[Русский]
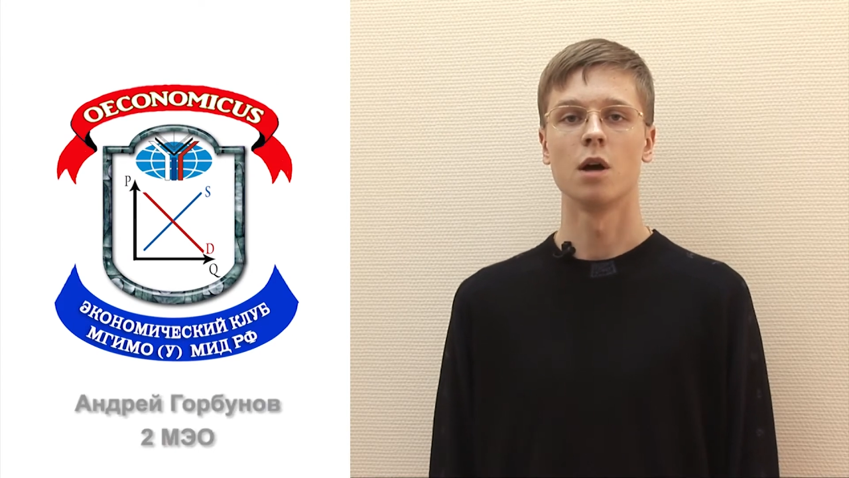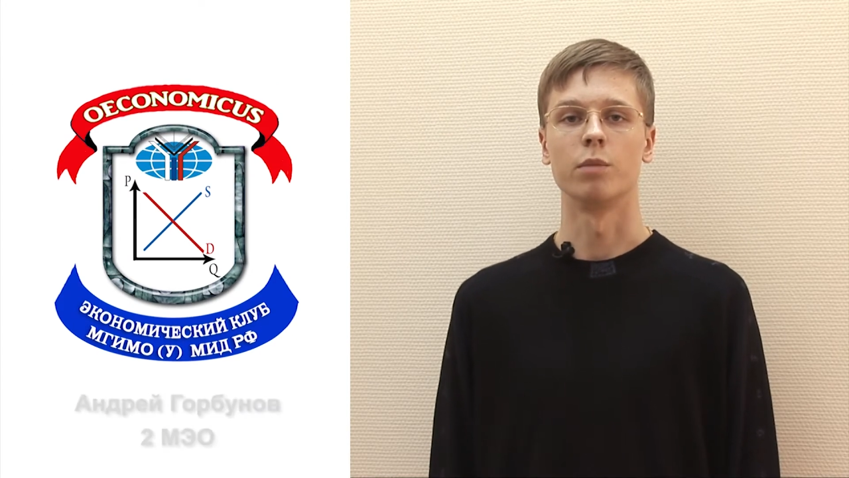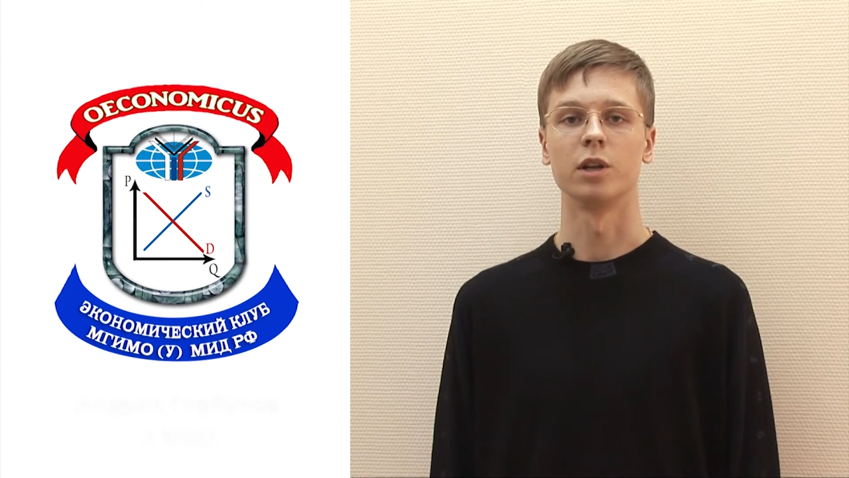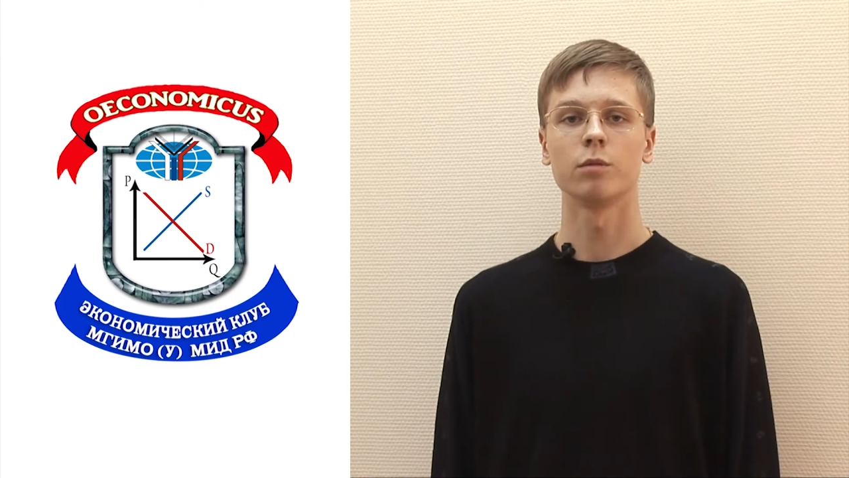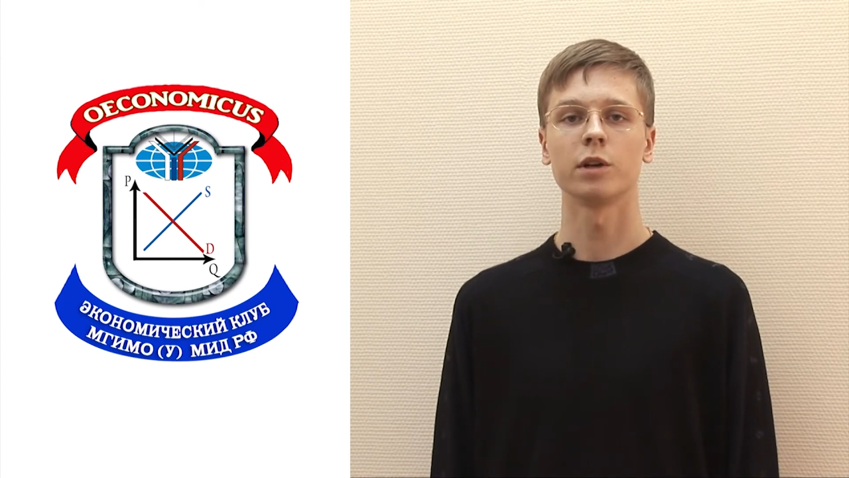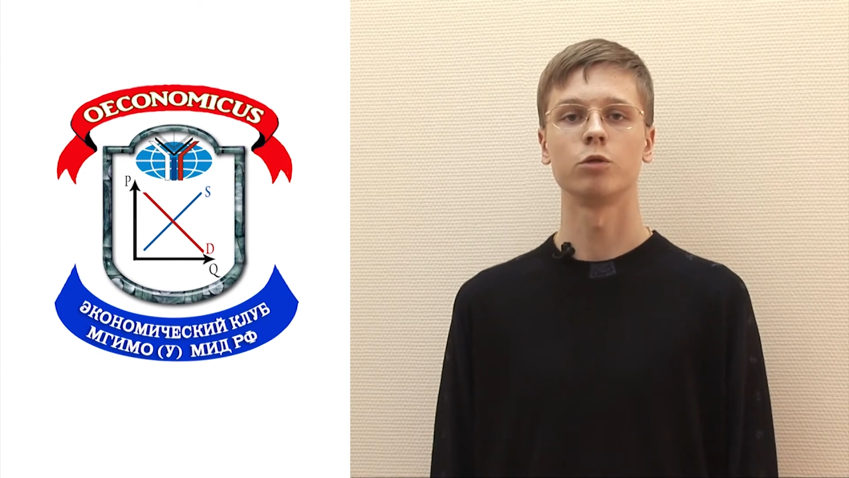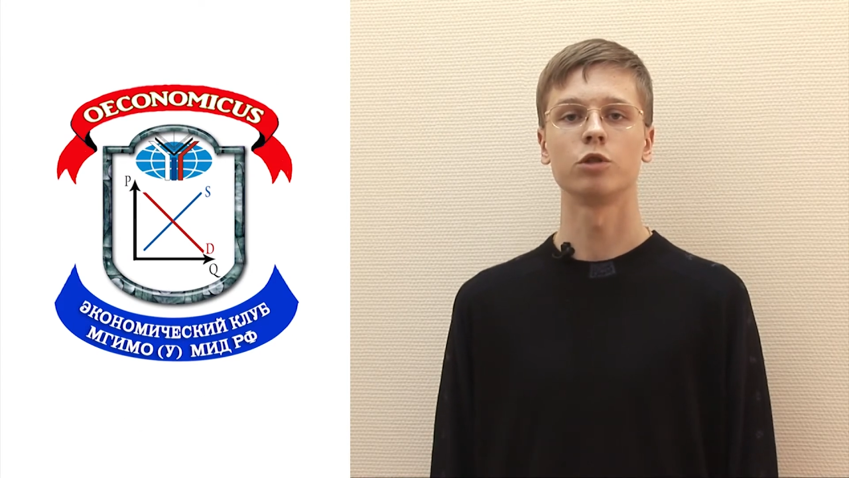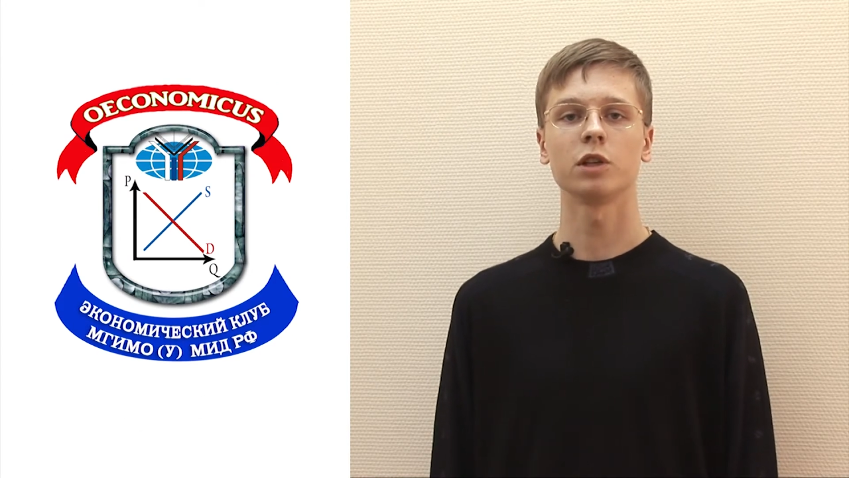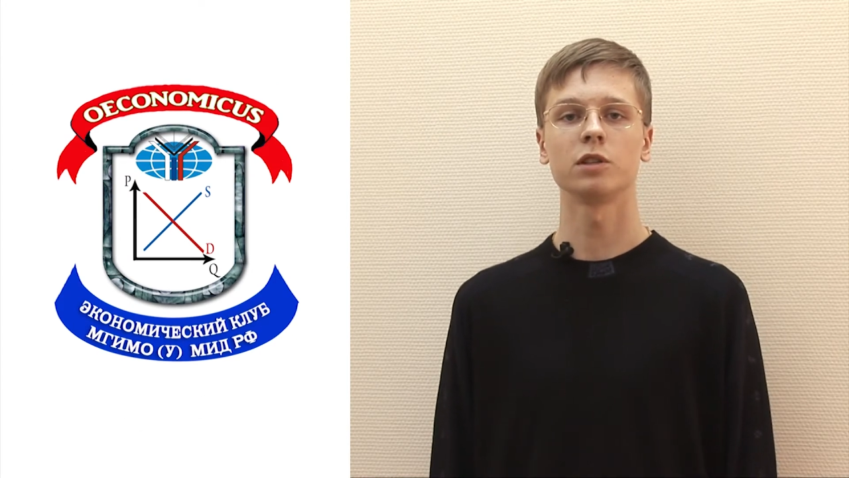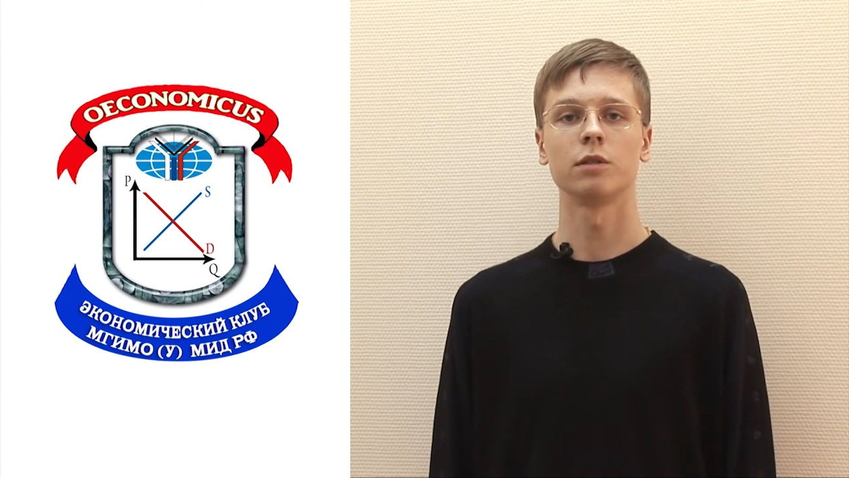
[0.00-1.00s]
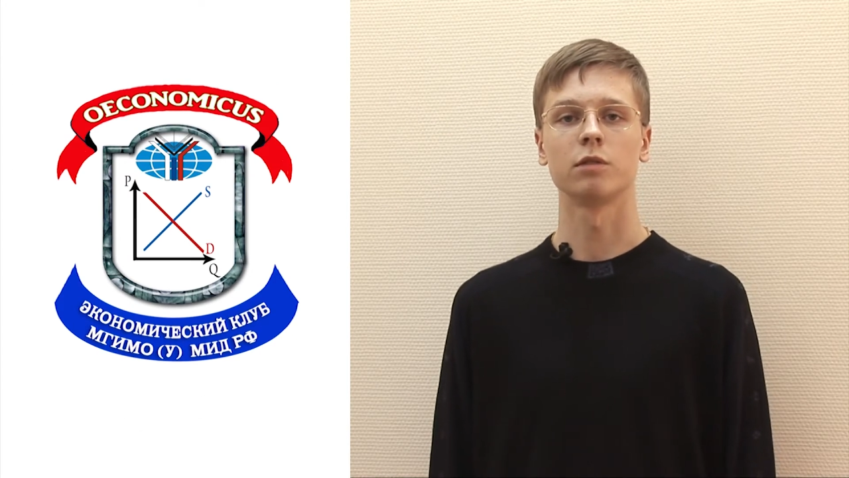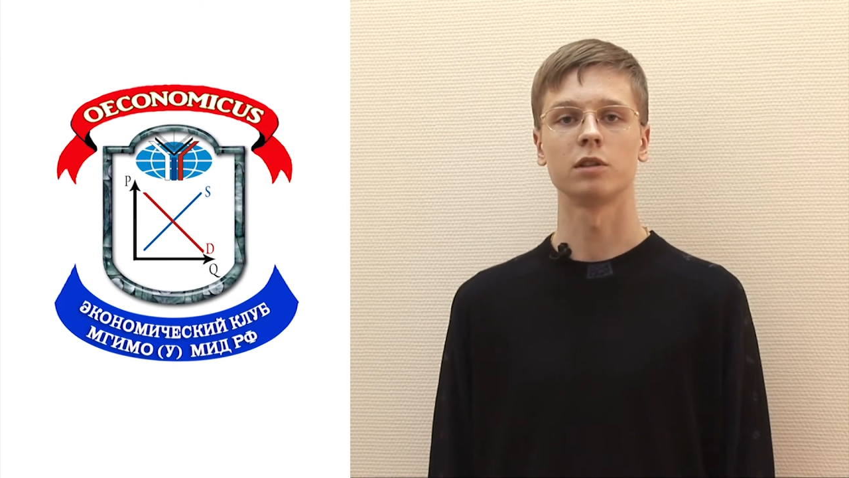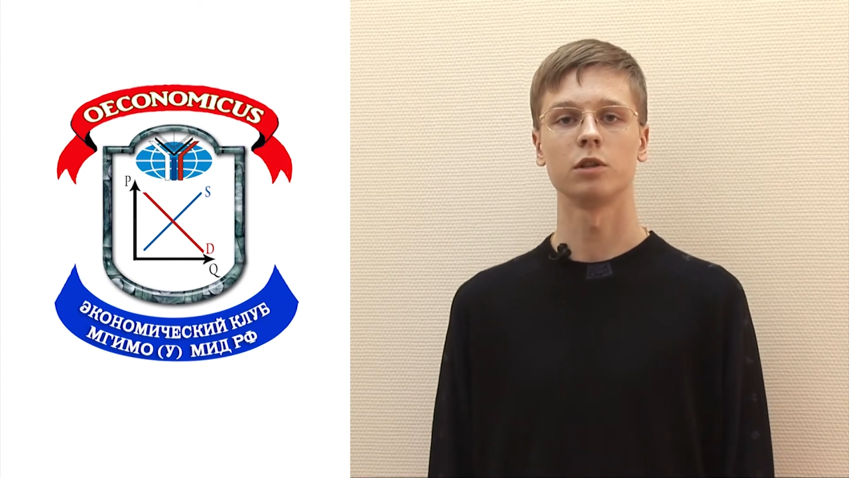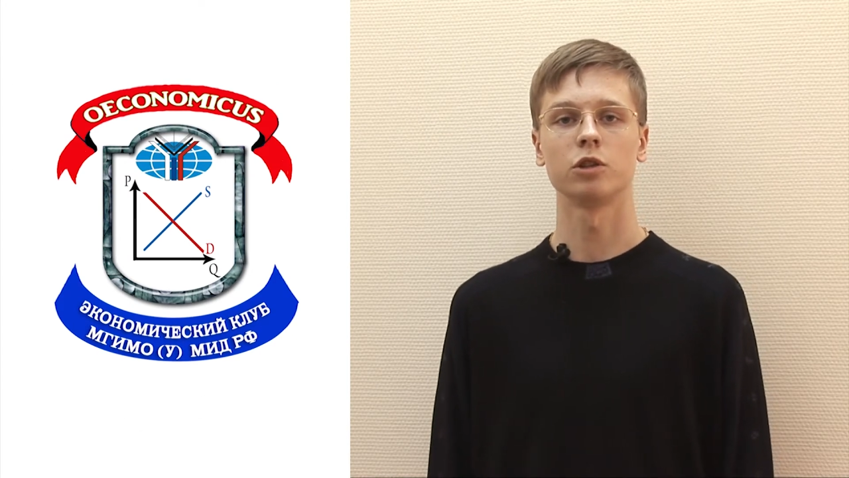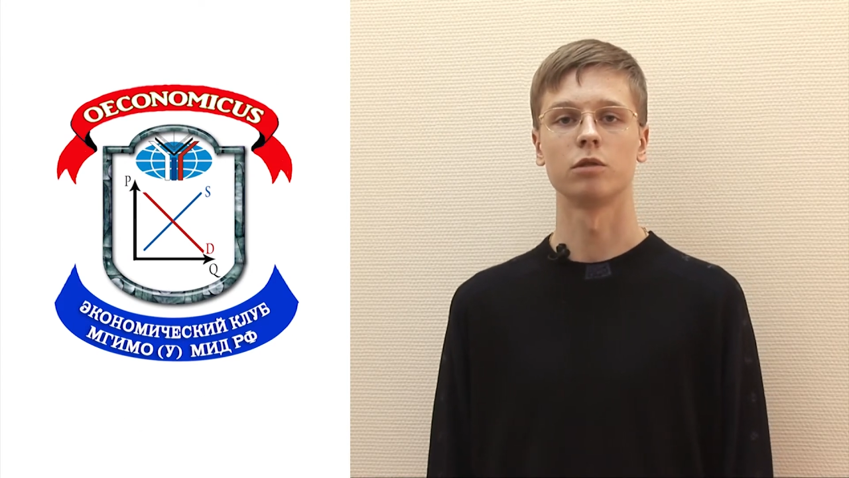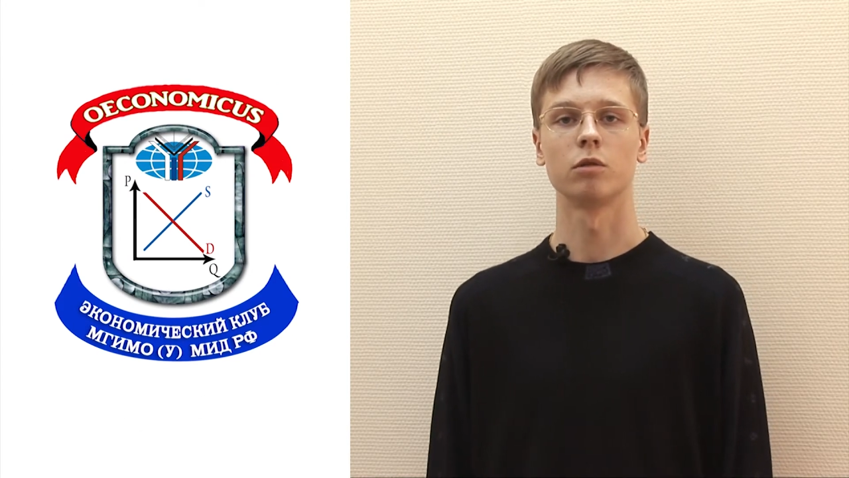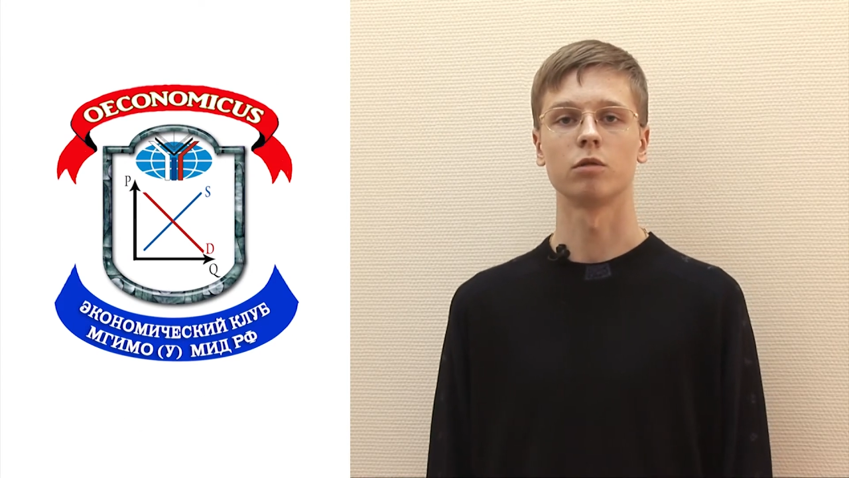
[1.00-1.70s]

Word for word: принимать участие в различного